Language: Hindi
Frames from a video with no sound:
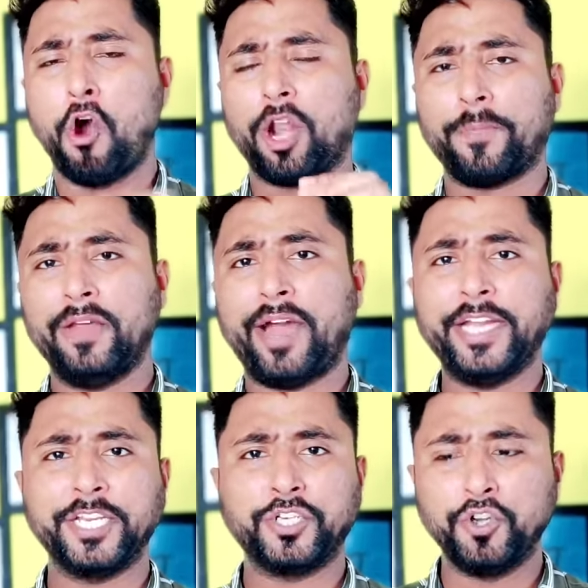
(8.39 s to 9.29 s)
और अपने
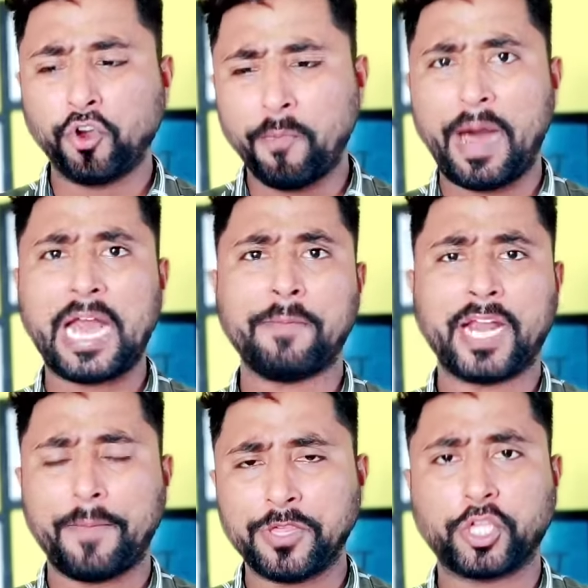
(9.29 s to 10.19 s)
वाई स्टूडियो को बार
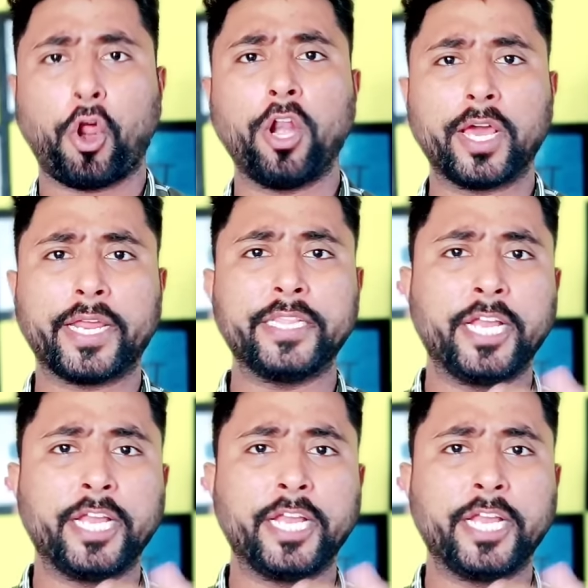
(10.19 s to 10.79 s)
बार आप स्क्रॉल करके